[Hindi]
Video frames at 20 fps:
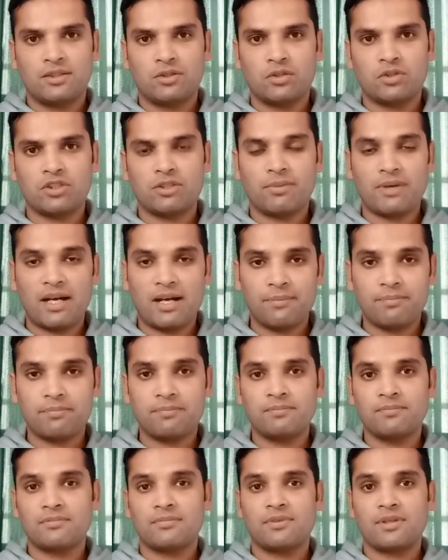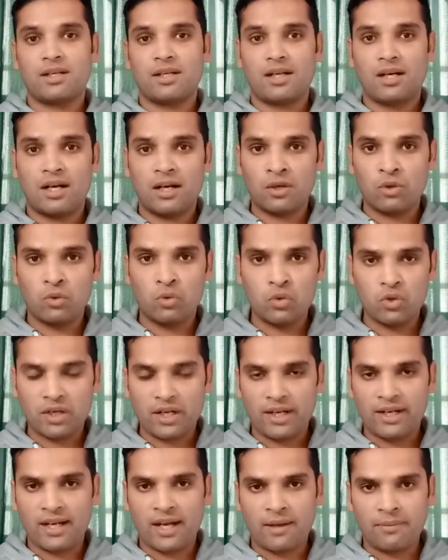तो जब आप अंगूर
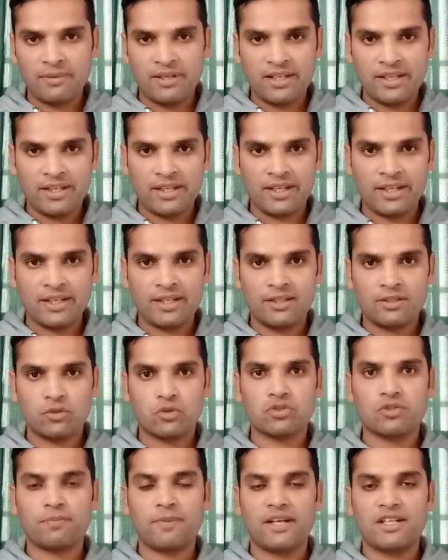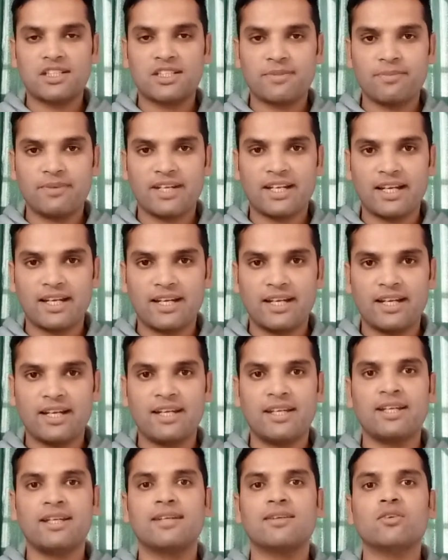का नाम लेंगे तो स्पेनिश में कहना
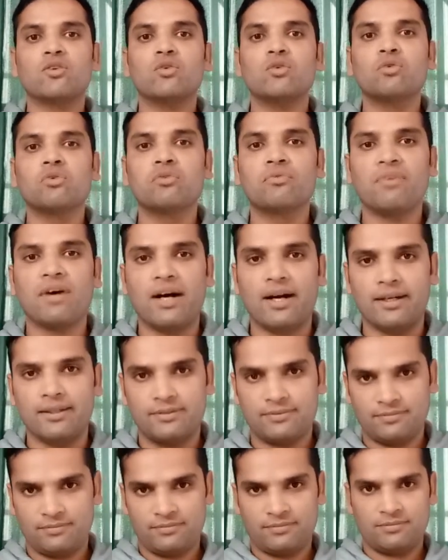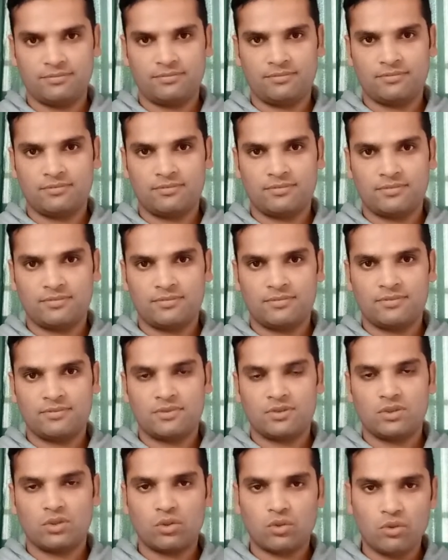है ऊवा
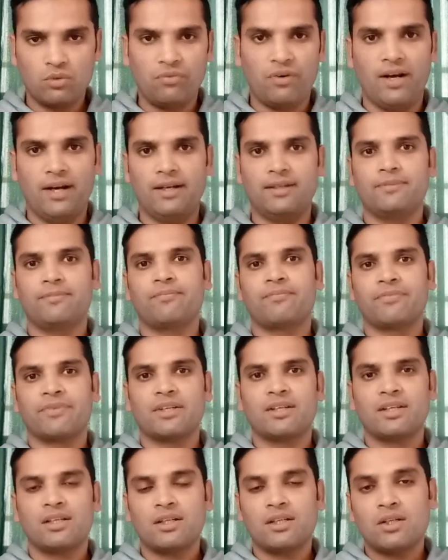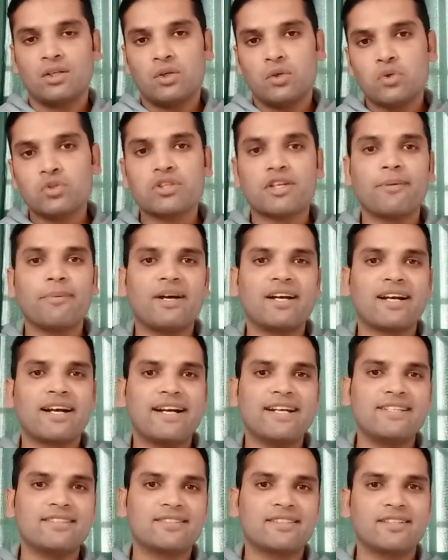ऊवा उसके बाद
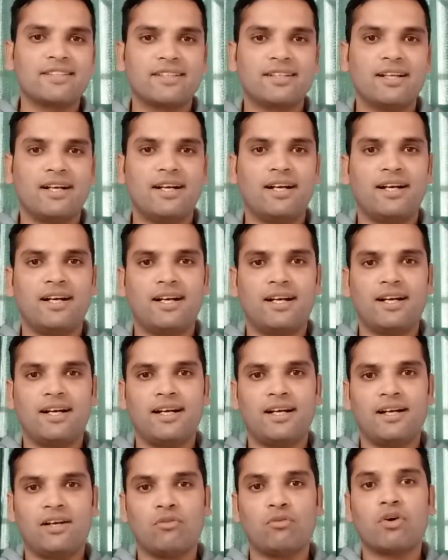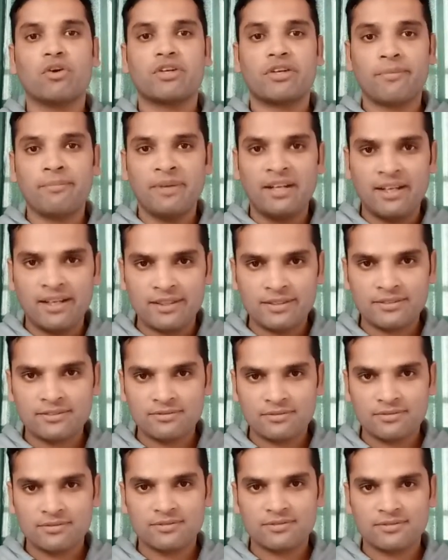गाइस वाटर मिलन
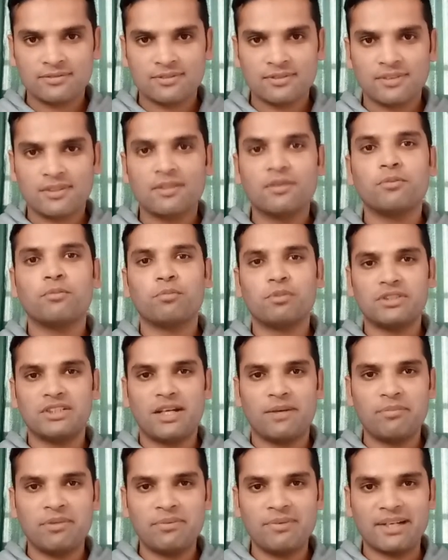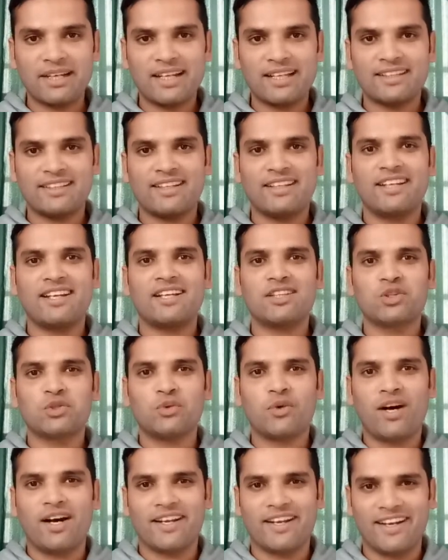पंजाबी में कहते हैं ना
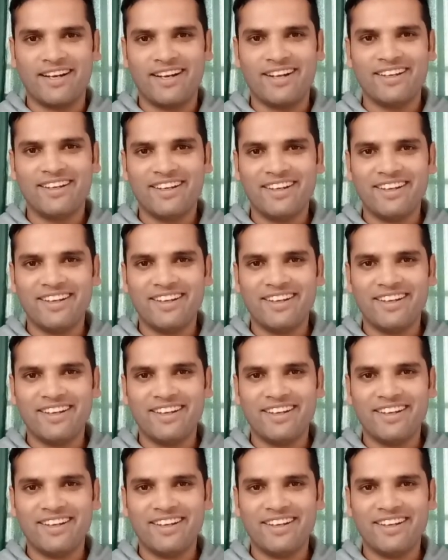दुआना